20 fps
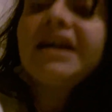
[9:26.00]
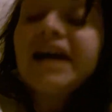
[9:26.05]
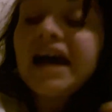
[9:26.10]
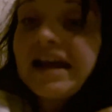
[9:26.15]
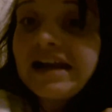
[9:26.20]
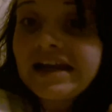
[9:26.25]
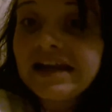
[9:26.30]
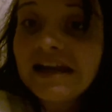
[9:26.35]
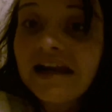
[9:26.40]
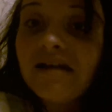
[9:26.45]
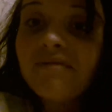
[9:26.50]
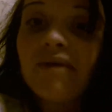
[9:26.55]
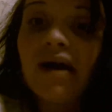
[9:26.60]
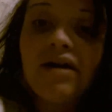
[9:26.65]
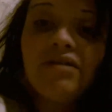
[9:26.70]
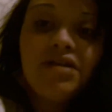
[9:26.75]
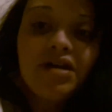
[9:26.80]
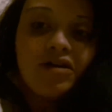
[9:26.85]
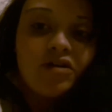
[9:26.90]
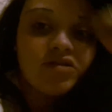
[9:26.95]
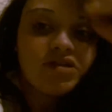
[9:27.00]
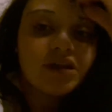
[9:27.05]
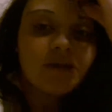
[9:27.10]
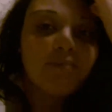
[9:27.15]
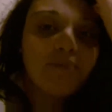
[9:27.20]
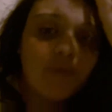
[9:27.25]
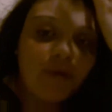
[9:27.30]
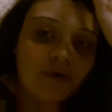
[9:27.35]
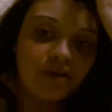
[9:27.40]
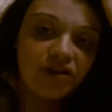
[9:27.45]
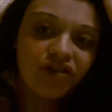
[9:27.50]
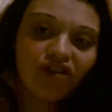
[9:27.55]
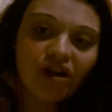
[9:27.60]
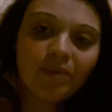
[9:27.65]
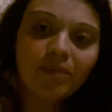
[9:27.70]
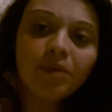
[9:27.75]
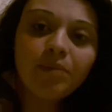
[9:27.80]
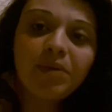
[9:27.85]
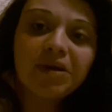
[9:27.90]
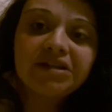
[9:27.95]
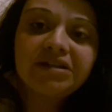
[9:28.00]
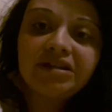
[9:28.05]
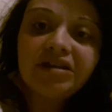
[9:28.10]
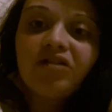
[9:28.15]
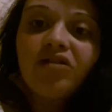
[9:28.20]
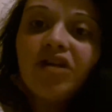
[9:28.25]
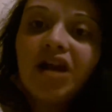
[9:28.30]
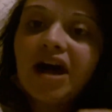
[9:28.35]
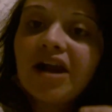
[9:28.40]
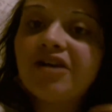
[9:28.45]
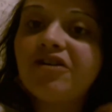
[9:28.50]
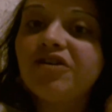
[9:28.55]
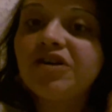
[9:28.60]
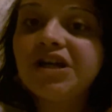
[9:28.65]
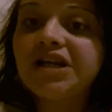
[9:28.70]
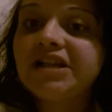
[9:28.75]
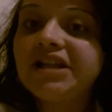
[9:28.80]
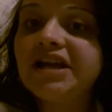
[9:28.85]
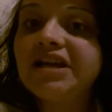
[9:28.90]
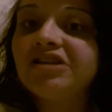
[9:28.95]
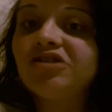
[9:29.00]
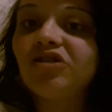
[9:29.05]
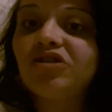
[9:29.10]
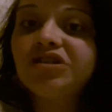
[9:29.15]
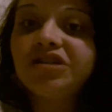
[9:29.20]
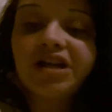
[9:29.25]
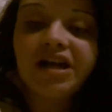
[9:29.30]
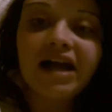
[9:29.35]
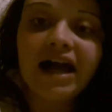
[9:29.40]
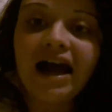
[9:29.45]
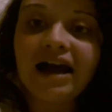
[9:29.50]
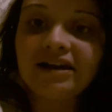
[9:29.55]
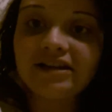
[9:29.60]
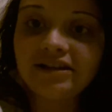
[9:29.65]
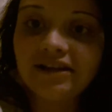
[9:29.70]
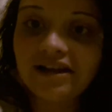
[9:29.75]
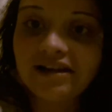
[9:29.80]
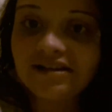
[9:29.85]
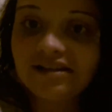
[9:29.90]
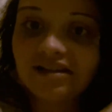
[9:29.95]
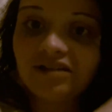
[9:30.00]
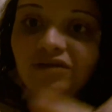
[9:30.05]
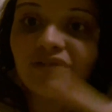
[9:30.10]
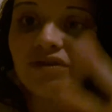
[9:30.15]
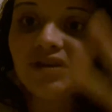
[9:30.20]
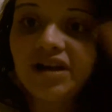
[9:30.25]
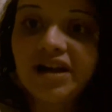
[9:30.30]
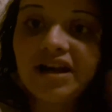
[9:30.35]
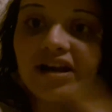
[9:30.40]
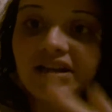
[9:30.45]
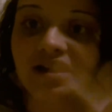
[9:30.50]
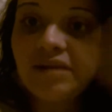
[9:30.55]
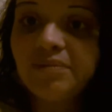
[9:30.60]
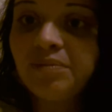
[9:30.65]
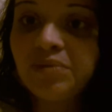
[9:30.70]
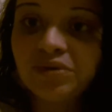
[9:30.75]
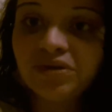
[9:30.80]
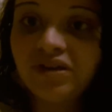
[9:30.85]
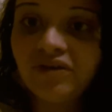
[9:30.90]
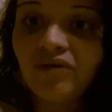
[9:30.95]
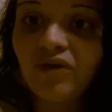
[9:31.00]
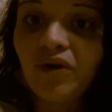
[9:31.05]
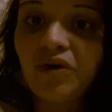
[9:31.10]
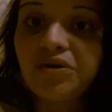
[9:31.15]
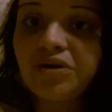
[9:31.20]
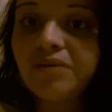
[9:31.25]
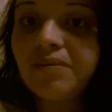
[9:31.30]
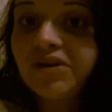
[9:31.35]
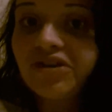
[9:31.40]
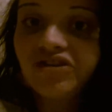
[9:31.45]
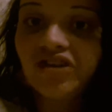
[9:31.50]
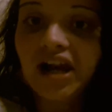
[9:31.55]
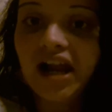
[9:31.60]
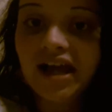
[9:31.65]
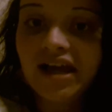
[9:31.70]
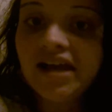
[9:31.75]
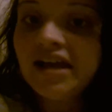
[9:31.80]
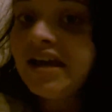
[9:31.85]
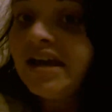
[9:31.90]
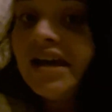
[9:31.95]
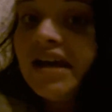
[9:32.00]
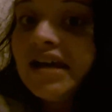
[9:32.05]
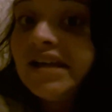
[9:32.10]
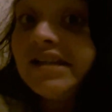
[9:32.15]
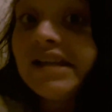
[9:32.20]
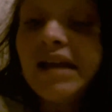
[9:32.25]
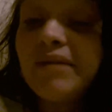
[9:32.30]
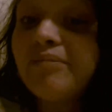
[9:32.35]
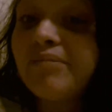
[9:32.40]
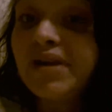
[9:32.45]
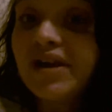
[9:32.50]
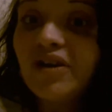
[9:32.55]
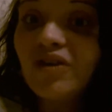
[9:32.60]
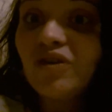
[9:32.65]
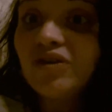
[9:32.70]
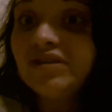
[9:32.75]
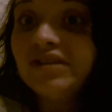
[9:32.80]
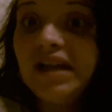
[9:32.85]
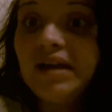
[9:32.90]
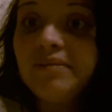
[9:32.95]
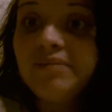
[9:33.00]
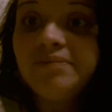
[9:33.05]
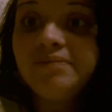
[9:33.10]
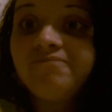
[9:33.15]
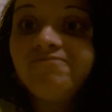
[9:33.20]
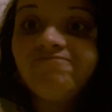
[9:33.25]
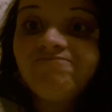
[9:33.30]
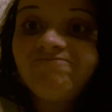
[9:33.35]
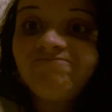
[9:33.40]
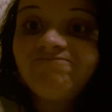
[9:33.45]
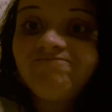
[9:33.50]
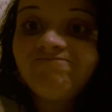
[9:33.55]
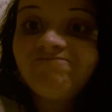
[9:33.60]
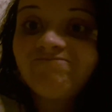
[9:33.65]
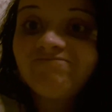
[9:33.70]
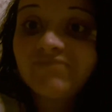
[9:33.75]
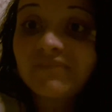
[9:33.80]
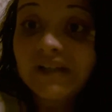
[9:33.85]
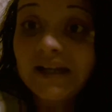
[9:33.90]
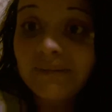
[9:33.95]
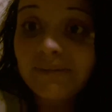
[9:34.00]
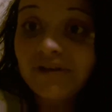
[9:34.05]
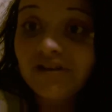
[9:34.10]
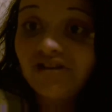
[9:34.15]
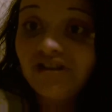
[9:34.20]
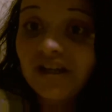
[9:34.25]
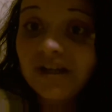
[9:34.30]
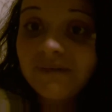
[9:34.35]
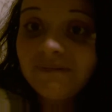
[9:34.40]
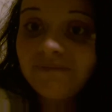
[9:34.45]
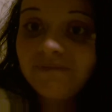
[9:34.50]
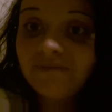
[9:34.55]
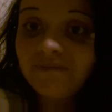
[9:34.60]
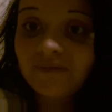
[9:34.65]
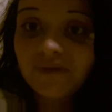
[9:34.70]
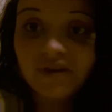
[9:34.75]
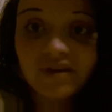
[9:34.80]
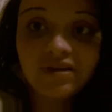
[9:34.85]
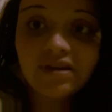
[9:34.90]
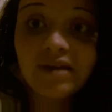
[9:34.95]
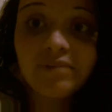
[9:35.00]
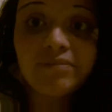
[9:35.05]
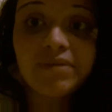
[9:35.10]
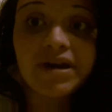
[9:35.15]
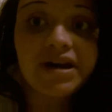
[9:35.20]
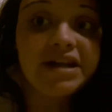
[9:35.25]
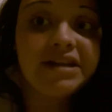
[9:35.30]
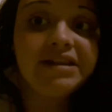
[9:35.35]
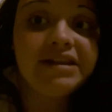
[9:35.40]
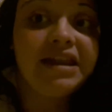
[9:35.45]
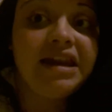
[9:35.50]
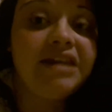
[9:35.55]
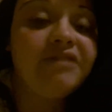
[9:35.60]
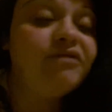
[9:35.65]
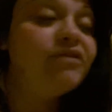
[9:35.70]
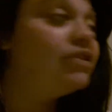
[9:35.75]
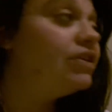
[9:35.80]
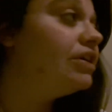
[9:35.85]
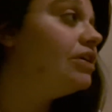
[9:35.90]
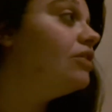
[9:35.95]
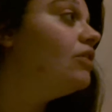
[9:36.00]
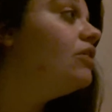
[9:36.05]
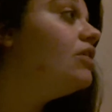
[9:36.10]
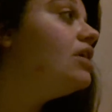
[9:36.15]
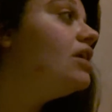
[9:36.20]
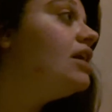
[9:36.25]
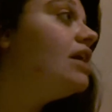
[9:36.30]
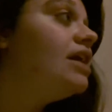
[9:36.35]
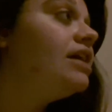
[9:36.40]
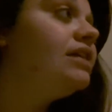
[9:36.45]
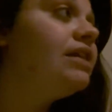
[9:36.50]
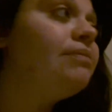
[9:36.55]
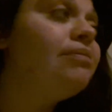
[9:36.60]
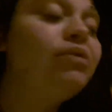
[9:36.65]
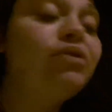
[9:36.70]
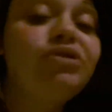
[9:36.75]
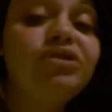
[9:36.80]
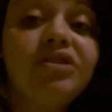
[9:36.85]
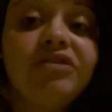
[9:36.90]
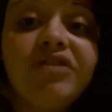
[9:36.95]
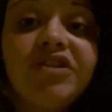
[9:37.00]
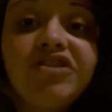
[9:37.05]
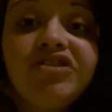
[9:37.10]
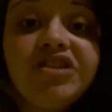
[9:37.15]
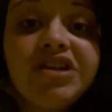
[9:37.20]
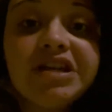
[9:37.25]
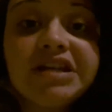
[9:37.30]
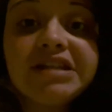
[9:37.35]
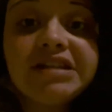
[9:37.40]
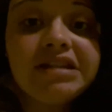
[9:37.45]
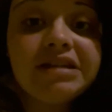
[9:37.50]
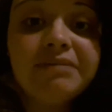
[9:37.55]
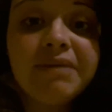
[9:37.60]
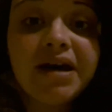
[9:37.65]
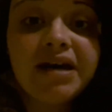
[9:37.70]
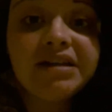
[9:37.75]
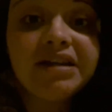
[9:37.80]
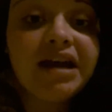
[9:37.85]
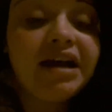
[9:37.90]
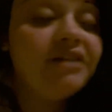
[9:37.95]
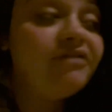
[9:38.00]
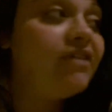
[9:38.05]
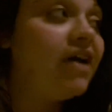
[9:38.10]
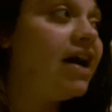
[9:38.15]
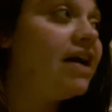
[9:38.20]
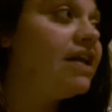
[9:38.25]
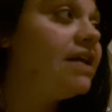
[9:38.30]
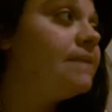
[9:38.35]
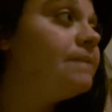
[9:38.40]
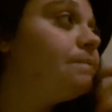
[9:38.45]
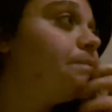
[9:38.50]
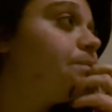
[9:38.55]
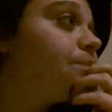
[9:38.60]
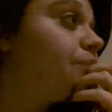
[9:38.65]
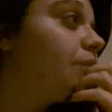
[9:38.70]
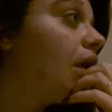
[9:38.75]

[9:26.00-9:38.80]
carina ma è una cosa un po' diciamo particolare non è delle solite carte che si devono tenere nel portafoglio ma ce l'hai sempre con te capisci? sempre nel telefonino ed è molto facilissima da fare